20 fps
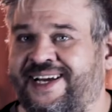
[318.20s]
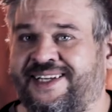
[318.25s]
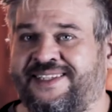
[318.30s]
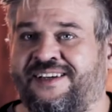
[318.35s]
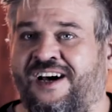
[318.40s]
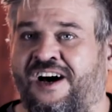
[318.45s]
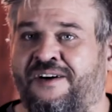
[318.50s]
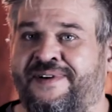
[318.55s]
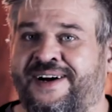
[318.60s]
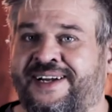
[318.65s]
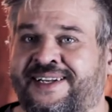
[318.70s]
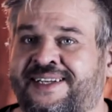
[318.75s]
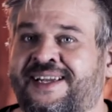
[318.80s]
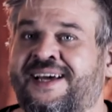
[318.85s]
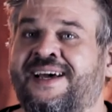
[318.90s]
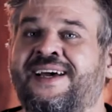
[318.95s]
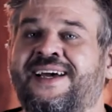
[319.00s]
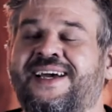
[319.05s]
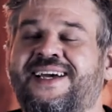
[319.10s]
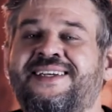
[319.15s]
Hertz
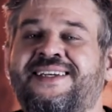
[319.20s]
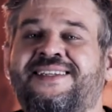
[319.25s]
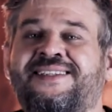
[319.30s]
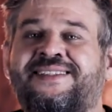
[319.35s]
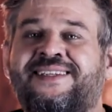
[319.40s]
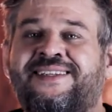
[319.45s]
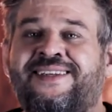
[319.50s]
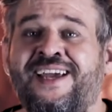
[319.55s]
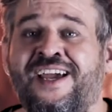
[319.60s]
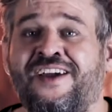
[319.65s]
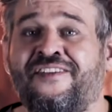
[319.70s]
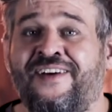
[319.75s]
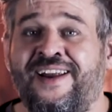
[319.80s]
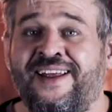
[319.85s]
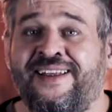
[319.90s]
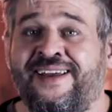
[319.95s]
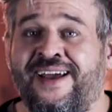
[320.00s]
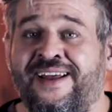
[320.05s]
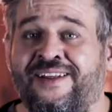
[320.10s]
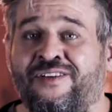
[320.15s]
arbeiten, ist
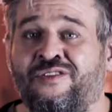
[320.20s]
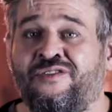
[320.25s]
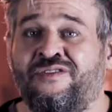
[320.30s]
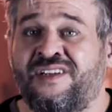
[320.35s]
CD-Qualität